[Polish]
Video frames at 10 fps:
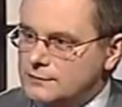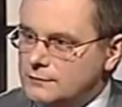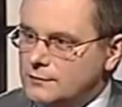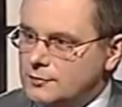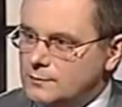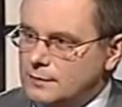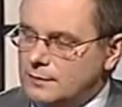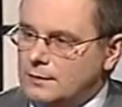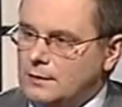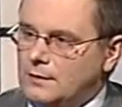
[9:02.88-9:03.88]
państwowych czy
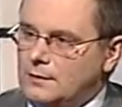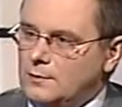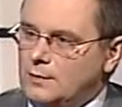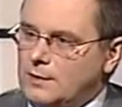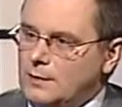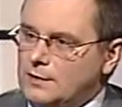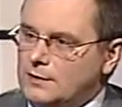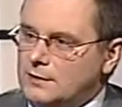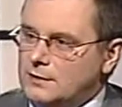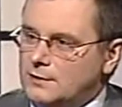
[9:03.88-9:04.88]
pa
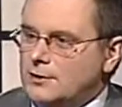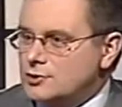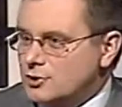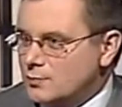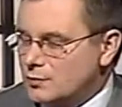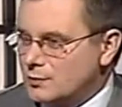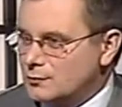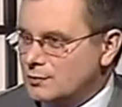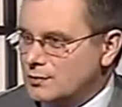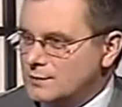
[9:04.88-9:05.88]
parlamentarnych. Nikt się nie
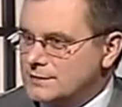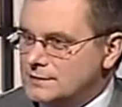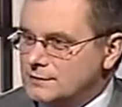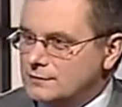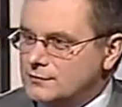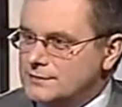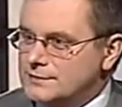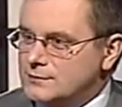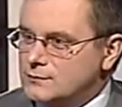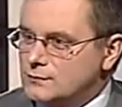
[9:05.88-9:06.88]
podał do dymisji,
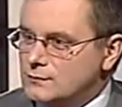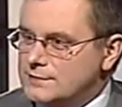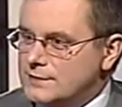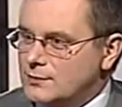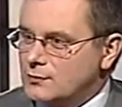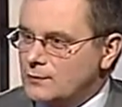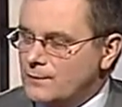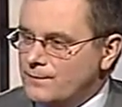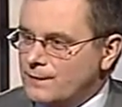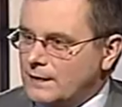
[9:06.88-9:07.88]
wszyscy
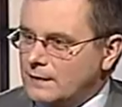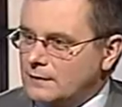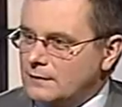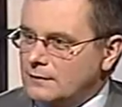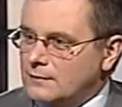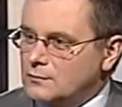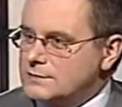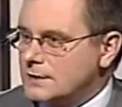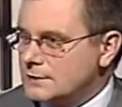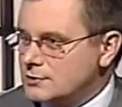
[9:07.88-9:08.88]
uznają E,
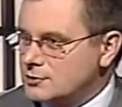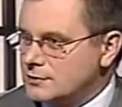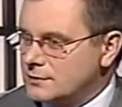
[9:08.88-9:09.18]
uznali,